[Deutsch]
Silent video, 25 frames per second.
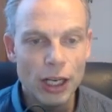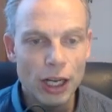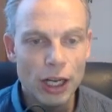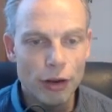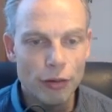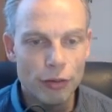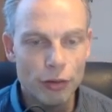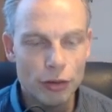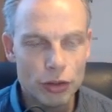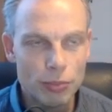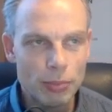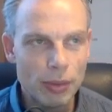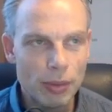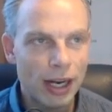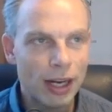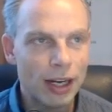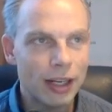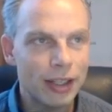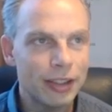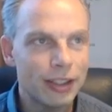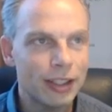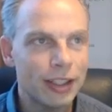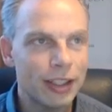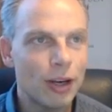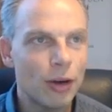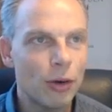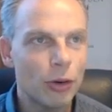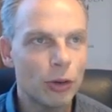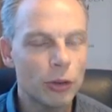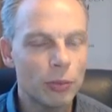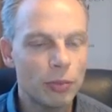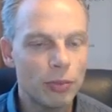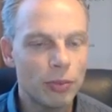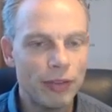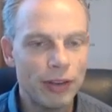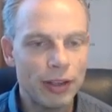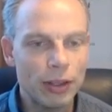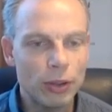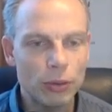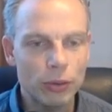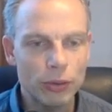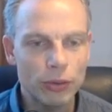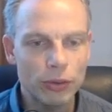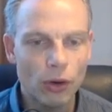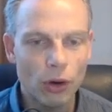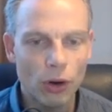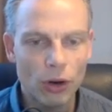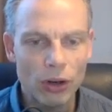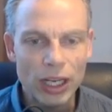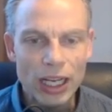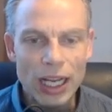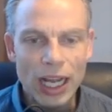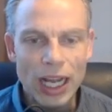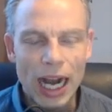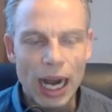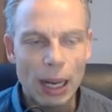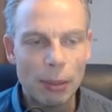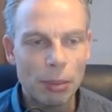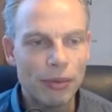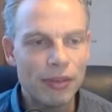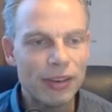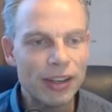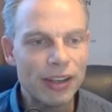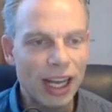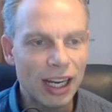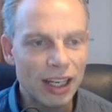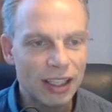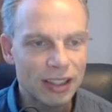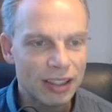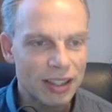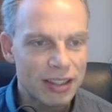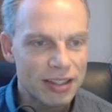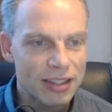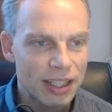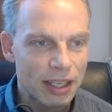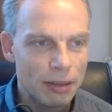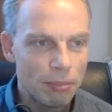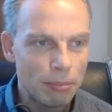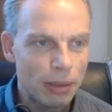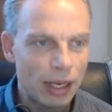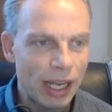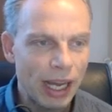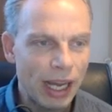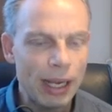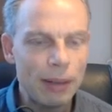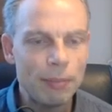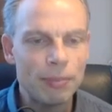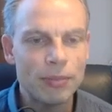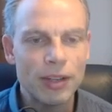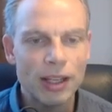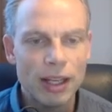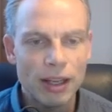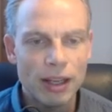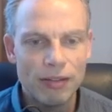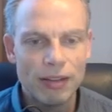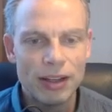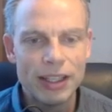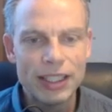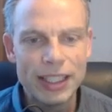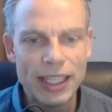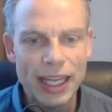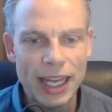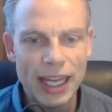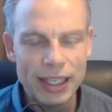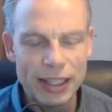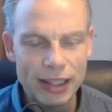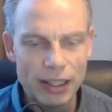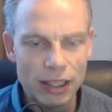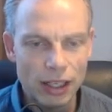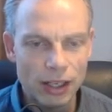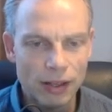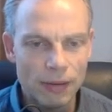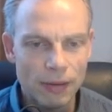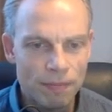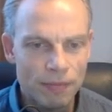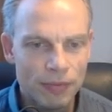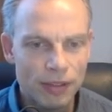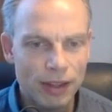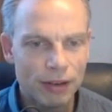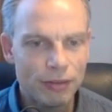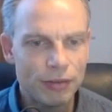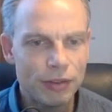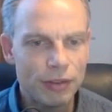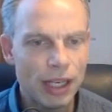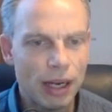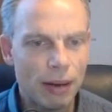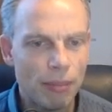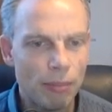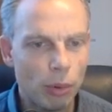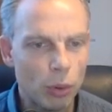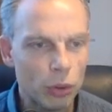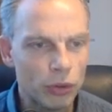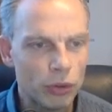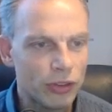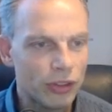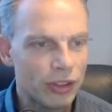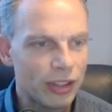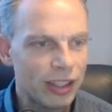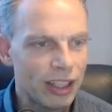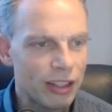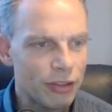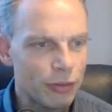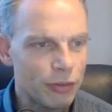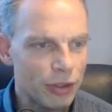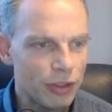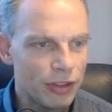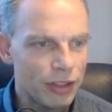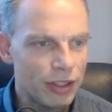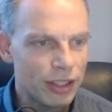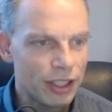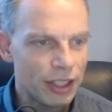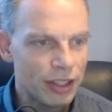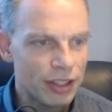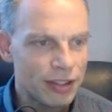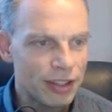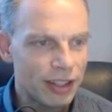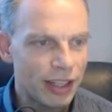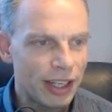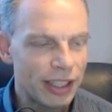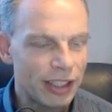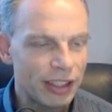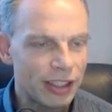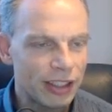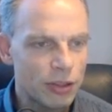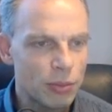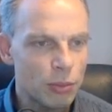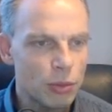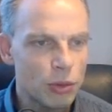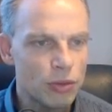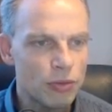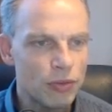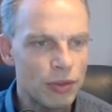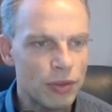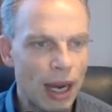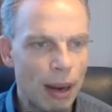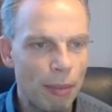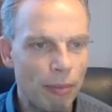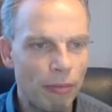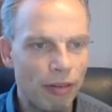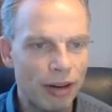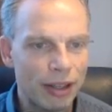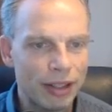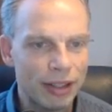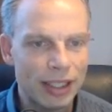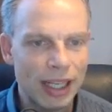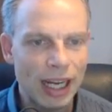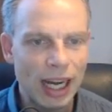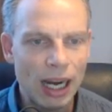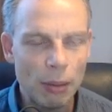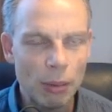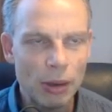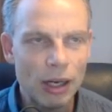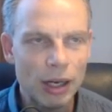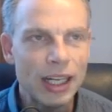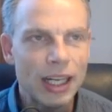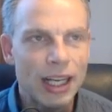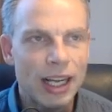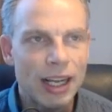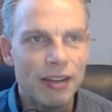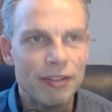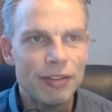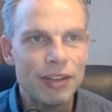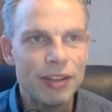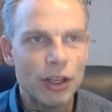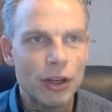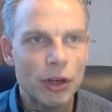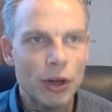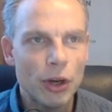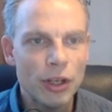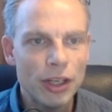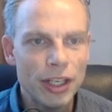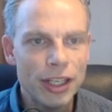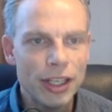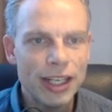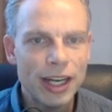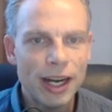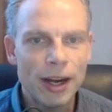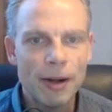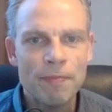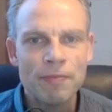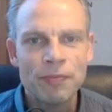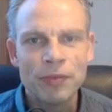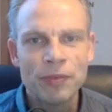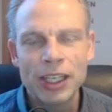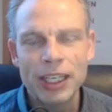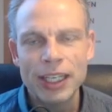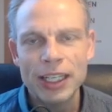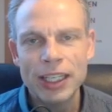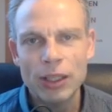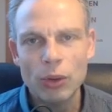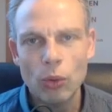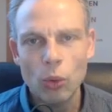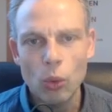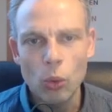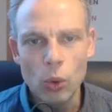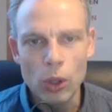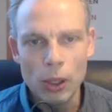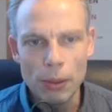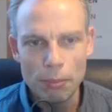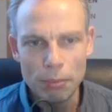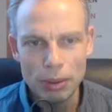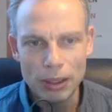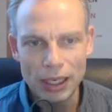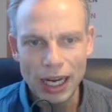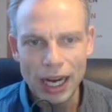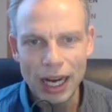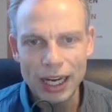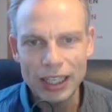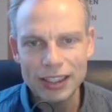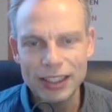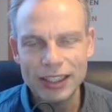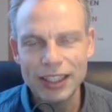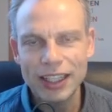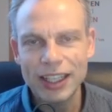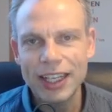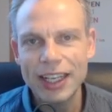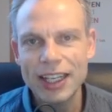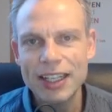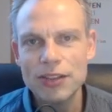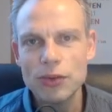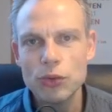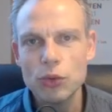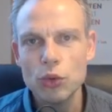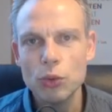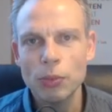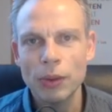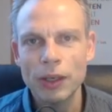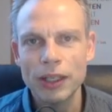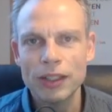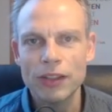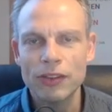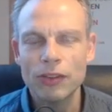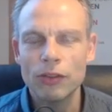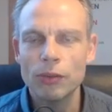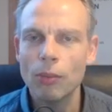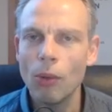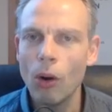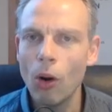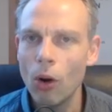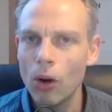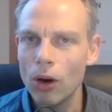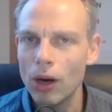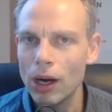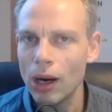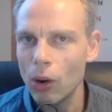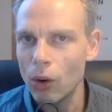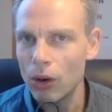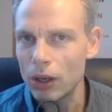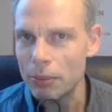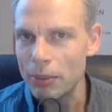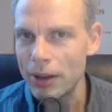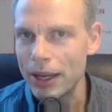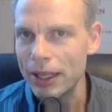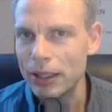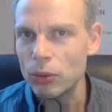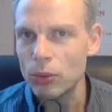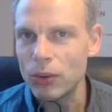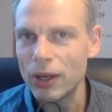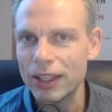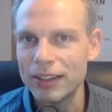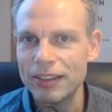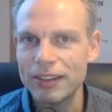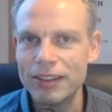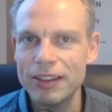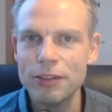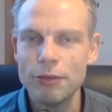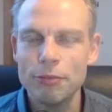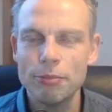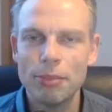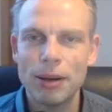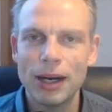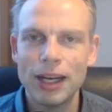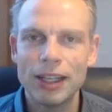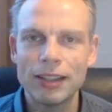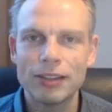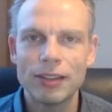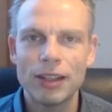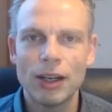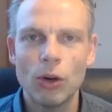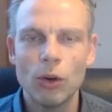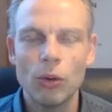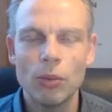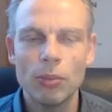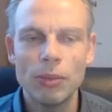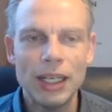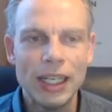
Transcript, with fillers: für nachhaltige Kursbewegungen sorgen, aber wie lange das dann bleibt, wenn die Händler dann wieder an Bord sind, das wird sich dann zeigen, das müssen wir abwarten. Aber wir können ja in Ruhe planen. Da geht es übrigens morgen auch im edukativen Part darum.